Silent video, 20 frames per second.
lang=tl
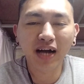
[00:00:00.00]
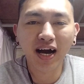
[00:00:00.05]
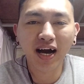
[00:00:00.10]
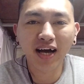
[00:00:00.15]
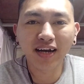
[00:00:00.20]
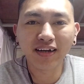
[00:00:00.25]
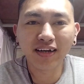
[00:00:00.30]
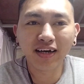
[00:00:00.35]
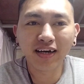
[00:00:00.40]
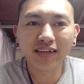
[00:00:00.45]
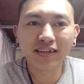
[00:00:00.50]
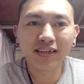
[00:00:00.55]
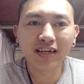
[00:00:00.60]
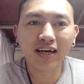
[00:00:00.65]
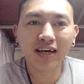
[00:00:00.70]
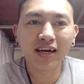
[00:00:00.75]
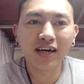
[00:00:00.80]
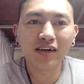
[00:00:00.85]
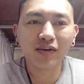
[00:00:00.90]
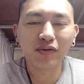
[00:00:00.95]
pag-aaral natin
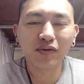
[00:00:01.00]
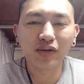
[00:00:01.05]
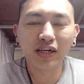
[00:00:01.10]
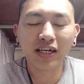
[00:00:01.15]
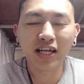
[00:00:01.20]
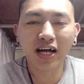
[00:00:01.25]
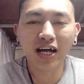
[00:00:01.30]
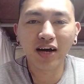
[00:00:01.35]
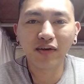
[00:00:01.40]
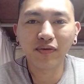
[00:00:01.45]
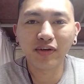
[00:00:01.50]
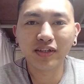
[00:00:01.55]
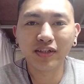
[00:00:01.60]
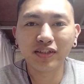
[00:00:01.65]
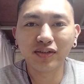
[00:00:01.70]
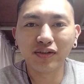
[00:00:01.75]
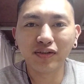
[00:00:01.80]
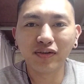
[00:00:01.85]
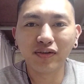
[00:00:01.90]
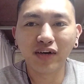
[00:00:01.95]
na Korean
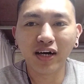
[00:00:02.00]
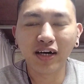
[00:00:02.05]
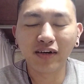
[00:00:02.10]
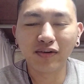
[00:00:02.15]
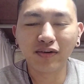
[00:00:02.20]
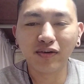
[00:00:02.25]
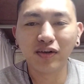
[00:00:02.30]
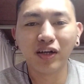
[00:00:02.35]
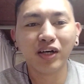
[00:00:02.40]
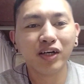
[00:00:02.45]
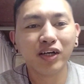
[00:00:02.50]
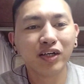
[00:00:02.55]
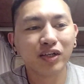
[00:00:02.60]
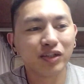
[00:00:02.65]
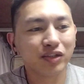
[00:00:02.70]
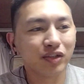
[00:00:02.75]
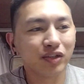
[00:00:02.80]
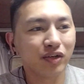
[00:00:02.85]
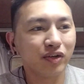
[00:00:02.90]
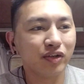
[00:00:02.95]
language, so yung Hangul.
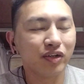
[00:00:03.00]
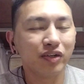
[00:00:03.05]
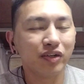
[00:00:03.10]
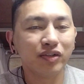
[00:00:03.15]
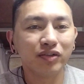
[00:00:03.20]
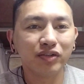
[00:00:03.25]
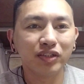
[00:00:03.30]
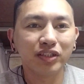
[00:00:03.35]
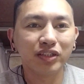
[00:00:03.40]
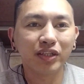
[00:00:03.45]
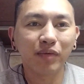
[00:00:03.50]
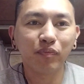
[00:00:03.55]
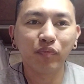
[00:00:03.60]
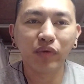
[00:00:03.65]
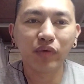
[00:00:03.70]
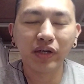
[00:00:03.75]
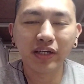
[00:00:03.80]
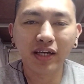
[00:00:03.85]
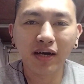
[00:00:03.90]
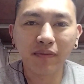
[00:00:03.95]
So yun, yung step
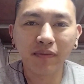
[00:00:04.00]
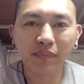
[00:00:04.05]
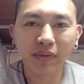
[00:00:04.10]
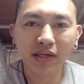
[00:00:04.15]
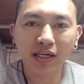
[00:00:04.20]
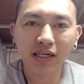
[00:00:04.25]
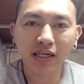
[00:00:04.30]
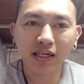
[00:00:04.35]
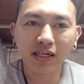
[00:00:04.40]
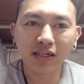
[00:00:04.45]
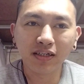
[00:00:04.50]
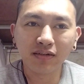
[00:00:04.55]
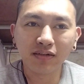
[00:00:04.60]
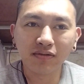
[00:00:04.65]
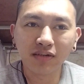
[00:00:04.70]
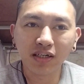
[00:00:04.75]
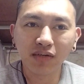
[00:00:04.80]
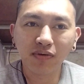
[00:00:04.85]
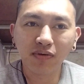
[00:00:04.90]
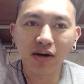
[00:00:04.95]
1 na pinag,
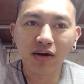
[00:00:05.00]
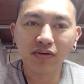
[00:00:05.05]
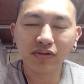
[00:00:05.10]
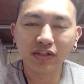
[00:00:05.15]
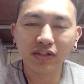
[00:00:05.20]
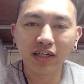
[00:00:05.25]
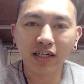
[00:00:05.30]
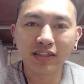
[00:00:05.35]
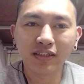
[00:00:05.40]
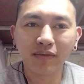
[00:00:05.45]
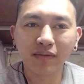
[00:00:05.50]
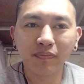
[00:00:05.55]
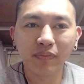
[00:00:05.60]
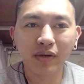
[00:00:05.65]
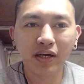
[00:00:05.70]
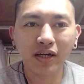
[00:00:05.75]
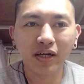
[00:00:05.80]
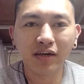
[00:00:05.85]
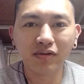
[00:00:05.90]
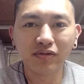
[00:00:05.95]
yung ginawa ko dyan,
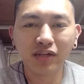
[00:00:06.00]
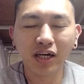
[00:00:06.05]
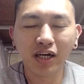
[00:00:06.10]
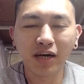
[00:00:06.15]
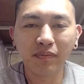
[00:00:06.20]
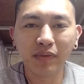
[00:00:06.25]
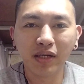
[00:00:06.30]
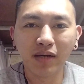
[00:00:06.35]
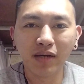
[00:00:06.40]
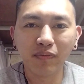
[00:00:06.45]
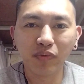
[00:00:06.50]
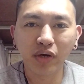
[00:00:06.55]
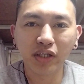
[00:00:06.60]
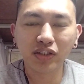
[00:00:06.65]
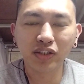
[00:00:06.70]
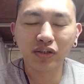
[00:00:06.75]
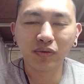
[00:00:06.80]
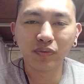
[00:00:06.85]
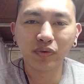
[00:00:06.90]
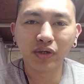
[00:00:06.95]
siyempre una,
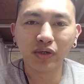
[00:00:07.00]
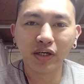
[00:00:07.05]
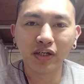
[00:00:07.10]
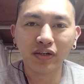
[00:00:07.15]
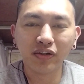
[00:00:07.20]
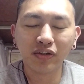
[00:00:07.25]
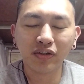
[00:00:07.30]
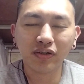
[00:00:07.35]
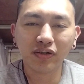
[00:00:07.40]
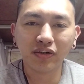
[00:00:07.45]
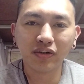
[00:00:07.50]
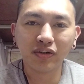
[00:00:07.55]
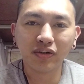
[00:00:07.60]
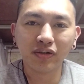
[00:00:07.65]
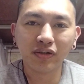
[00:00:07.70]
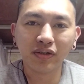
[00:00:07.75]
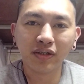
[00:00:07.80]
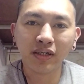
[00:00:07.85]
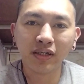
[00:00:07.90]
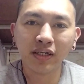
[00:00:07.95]
minemorize ko muna
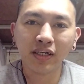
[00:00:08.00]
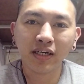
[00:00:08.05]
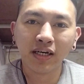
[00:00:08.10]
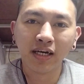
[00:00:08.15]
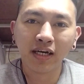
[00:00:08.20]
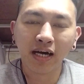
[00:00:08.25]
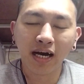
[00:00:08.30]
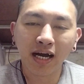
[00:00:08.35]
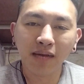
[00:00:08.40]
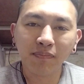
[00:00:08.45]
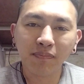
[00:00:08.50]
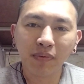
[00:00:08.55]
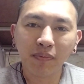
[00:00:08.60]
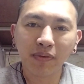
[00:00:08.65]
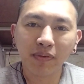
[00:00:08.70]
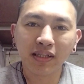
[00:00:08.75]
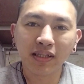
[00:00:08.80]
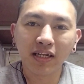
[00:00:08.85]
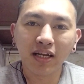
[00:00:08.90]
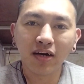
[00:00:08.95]
yung
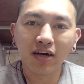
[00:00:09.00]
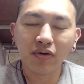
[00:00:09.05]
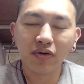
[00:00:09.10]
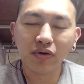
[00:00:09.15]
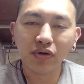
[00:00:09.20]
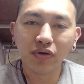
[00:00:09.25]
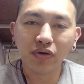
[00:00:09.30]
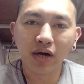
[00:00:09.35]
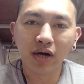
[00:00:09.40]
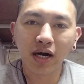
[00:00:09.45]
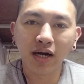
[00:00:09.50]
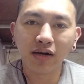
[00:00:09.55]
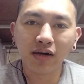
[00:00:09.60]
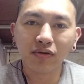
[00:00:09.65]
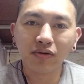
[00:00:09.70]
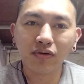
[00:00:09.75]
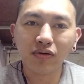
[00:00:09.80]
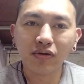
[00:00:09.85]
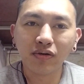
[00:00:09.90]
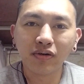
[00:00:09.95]
alphabet nila o yung
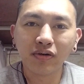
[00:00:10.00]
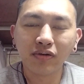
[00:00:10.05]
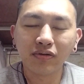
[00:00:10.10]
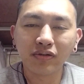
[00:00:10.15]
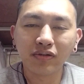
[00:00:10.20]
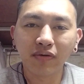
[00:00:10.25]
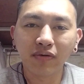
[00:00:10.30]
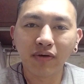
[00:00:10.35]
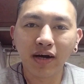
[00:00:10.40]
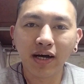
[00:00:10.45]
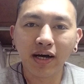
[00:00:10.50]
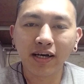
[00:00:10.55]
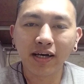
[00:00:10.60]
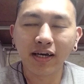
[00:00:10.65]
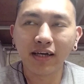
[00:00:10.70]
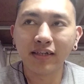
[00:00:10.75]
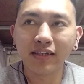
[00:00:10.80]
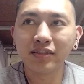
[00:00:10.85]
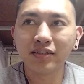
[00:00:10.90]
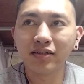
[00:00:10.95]
Hangul, no, kung
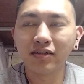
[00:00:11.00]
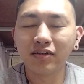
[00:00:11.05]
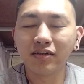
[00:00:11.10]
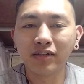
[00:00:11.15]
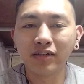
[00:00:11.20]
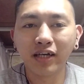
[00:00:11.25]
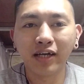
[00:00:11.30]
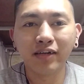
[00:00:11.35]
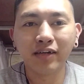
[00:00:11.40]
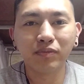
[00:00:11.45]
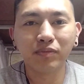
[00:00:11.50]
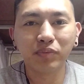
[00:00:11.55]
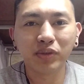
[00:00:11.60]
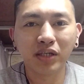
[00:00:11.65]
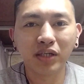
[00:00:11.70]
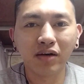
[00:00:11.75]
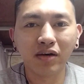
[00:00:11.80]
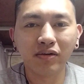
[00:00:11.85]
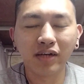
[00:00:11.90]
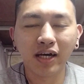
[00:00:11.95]
tawagin. So yan,
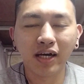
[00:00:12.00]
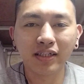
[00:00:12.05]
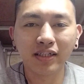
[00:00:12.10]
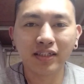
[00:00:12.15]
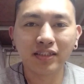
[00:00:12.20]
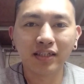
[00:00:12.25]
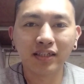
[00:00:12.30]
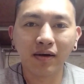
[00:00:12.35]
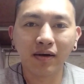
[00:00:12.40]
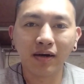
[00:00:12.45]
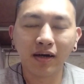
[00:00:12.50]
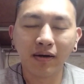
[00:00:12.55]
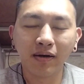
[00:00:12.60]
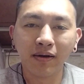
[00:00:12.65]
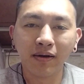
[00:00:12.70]
inumpisa ko natin sa